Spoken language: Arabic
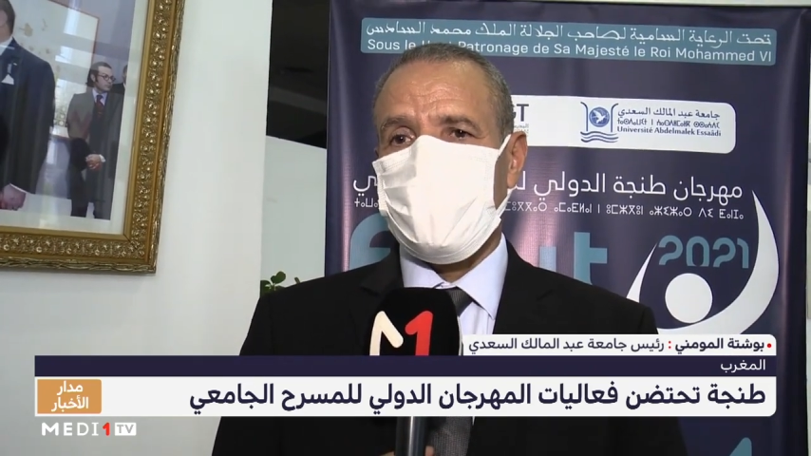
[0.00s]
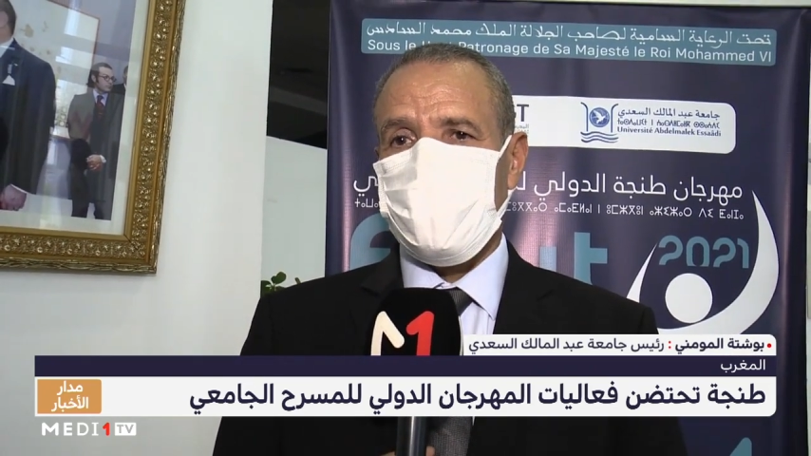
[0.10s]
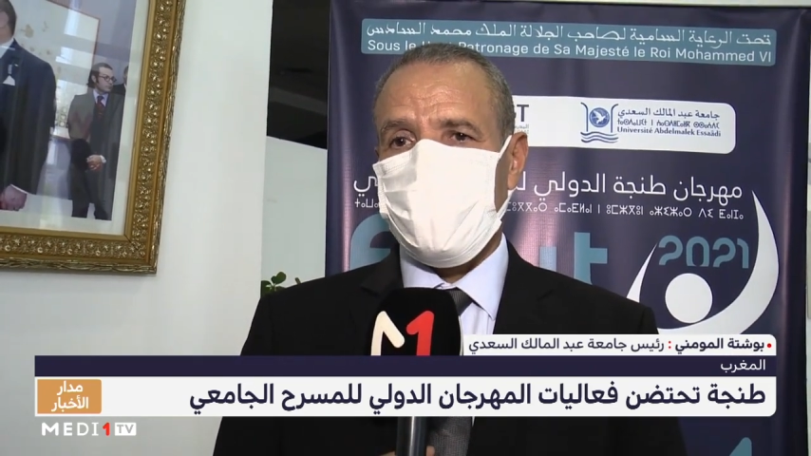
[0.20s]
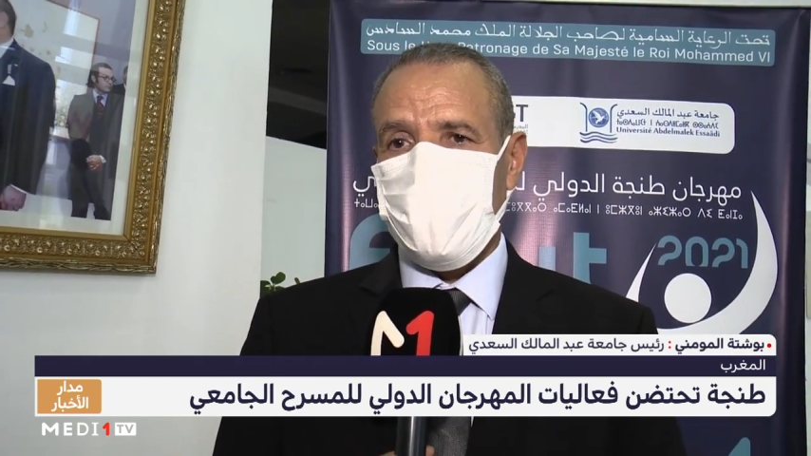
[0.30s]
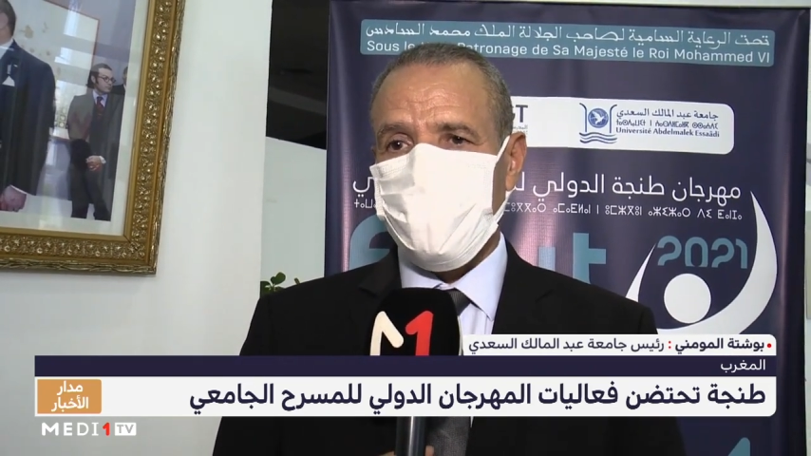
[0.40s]

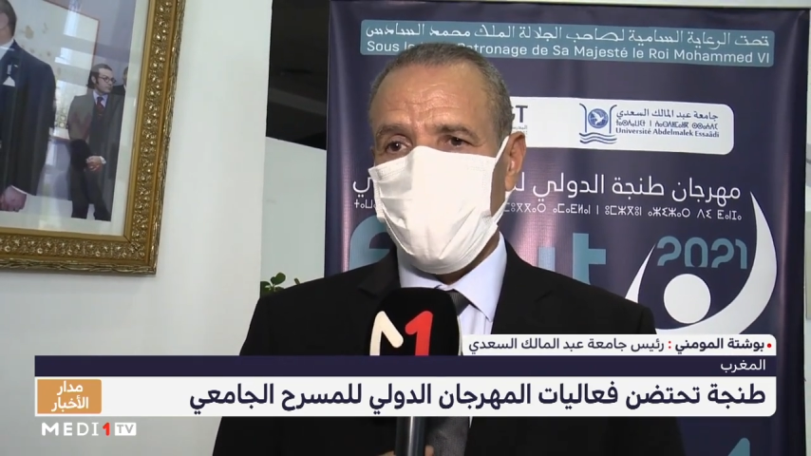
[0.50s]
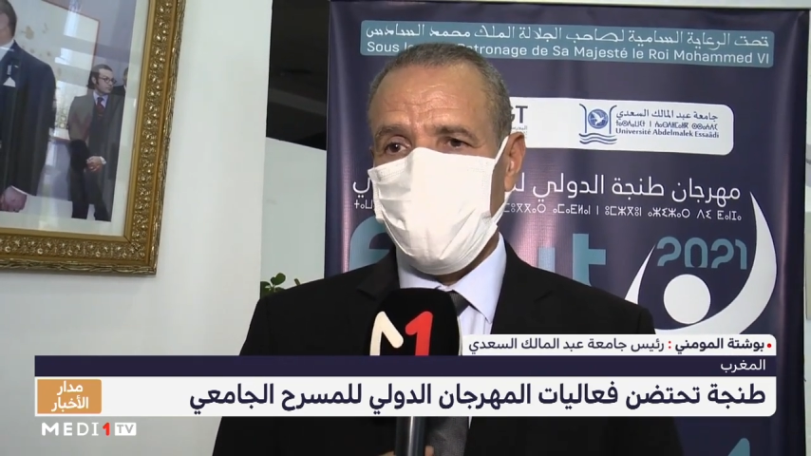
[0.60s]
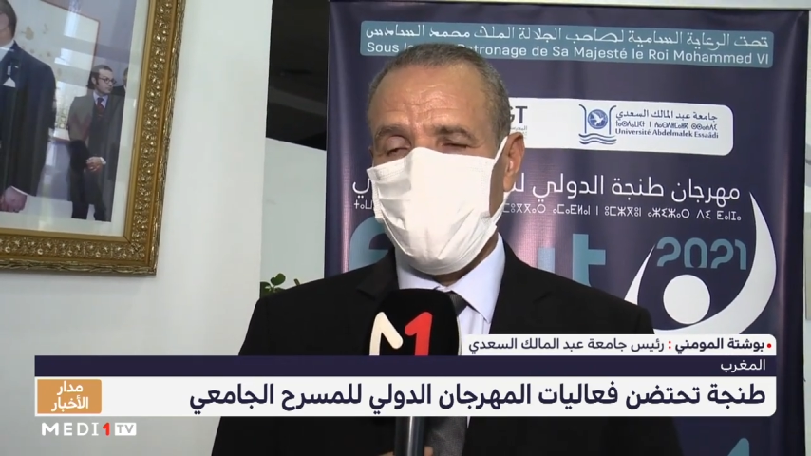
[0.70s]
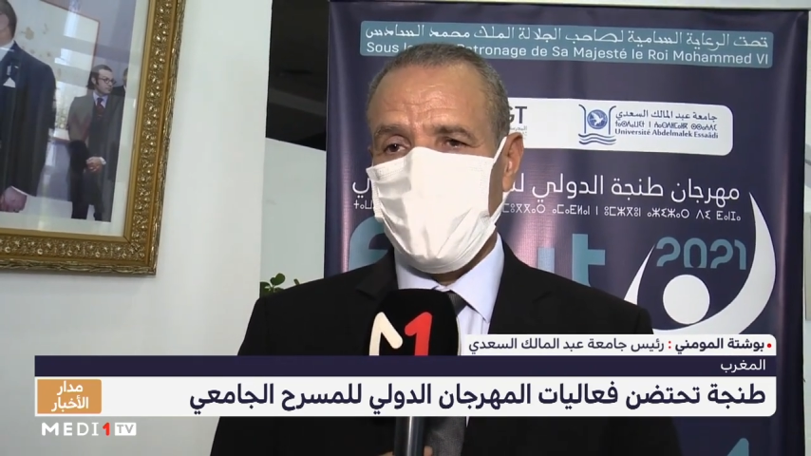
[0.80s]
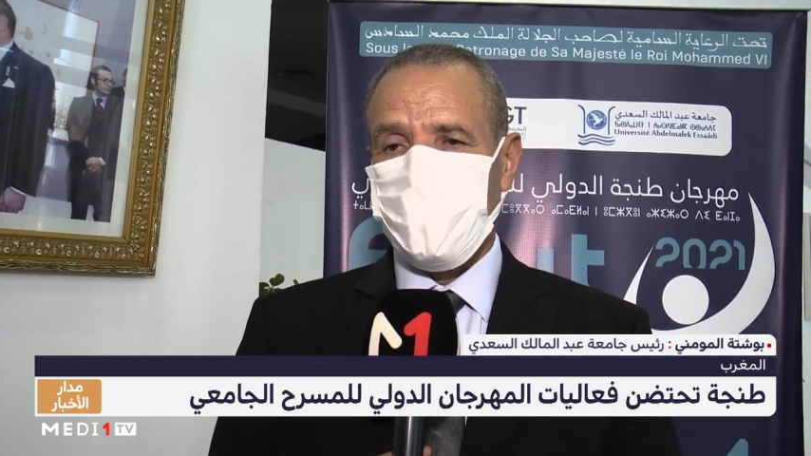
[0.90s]
التسامح
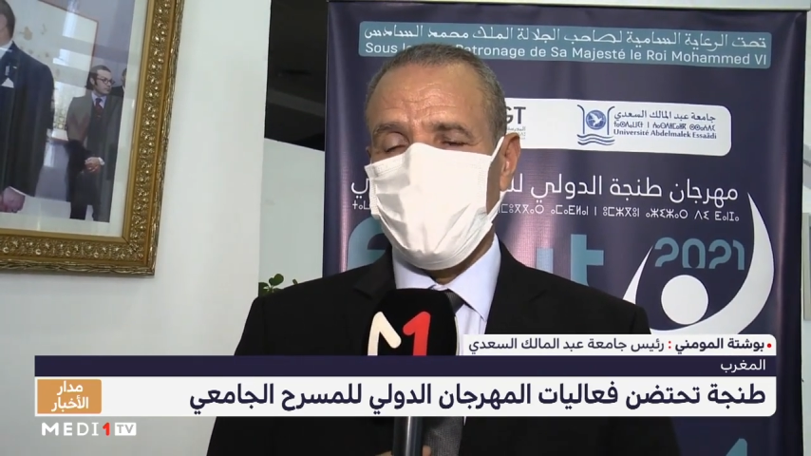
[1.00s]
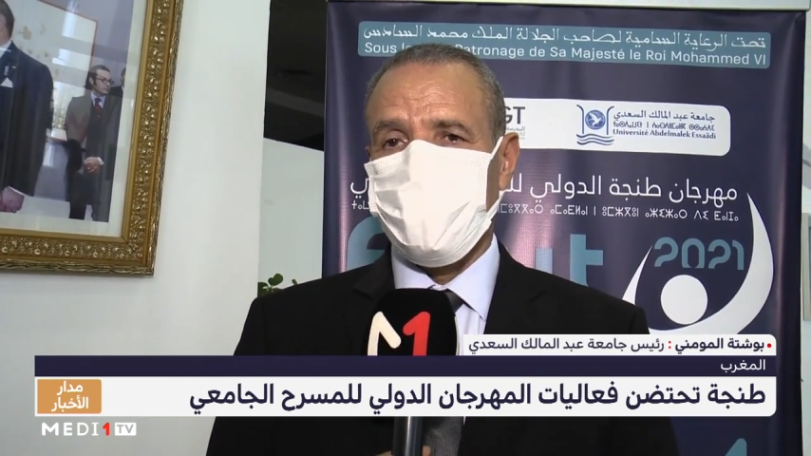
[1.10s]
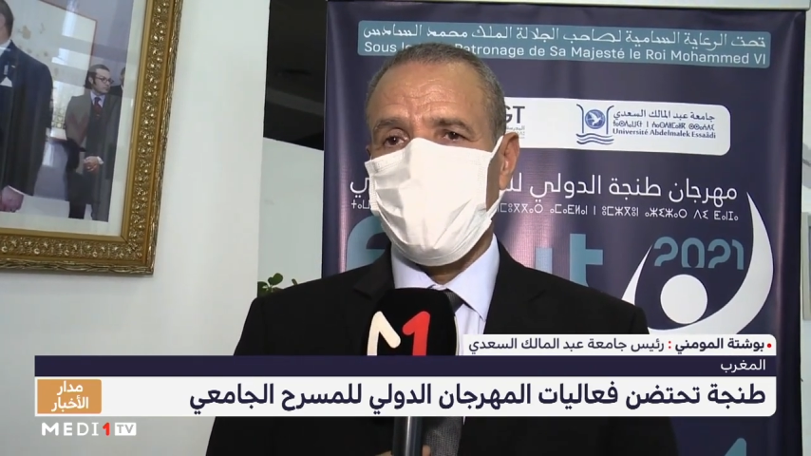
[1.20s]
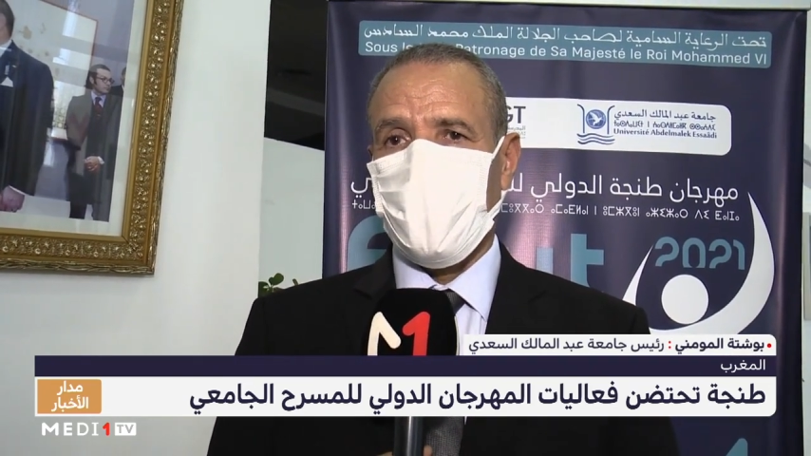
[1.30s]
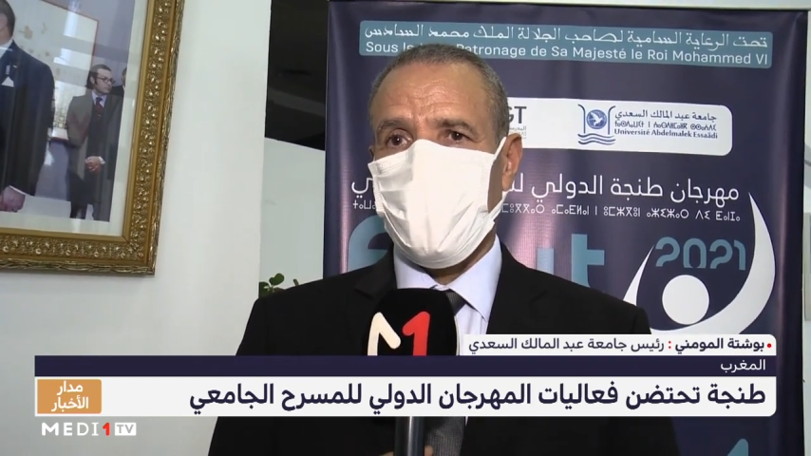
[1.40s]

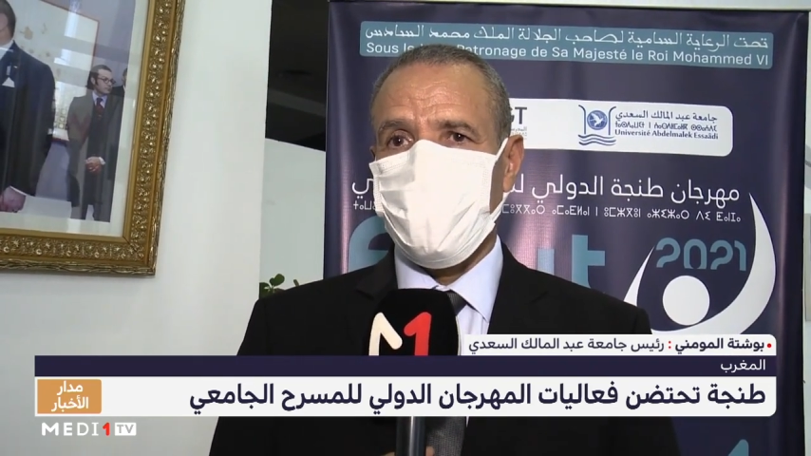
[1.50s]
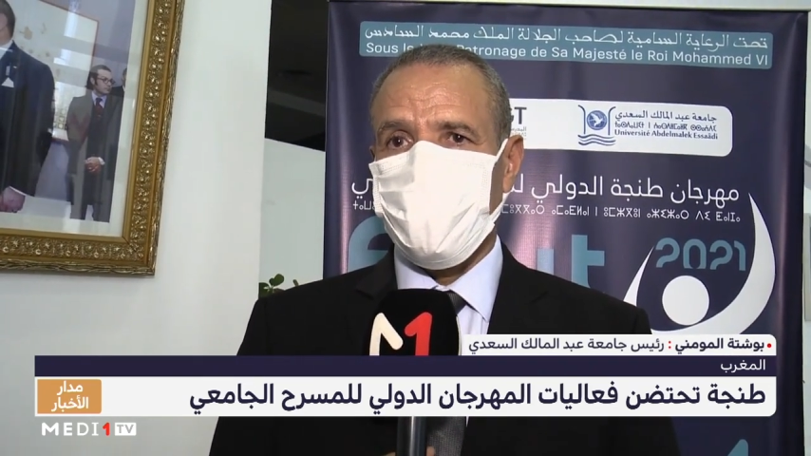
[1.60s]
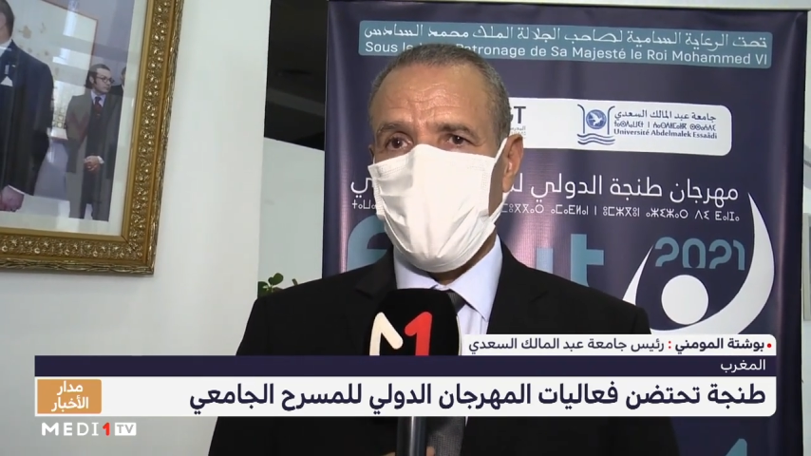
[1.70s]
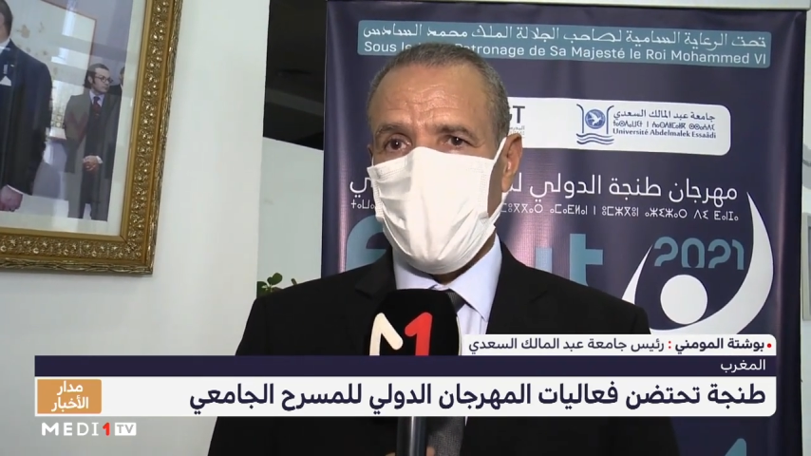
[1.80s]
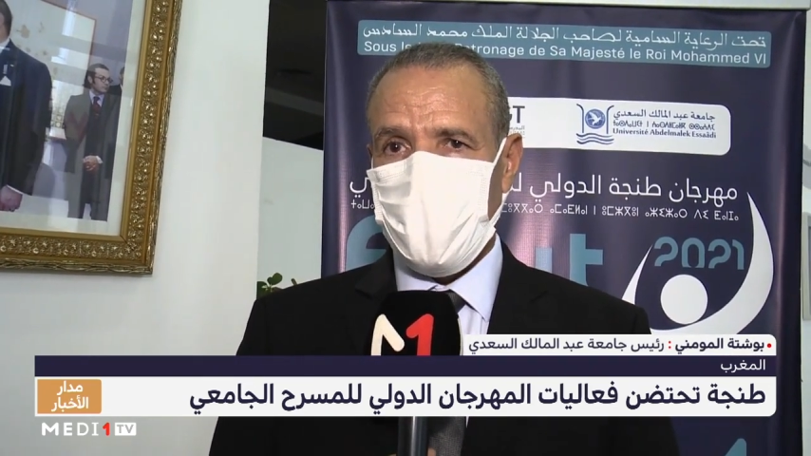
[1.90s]
وديال قبول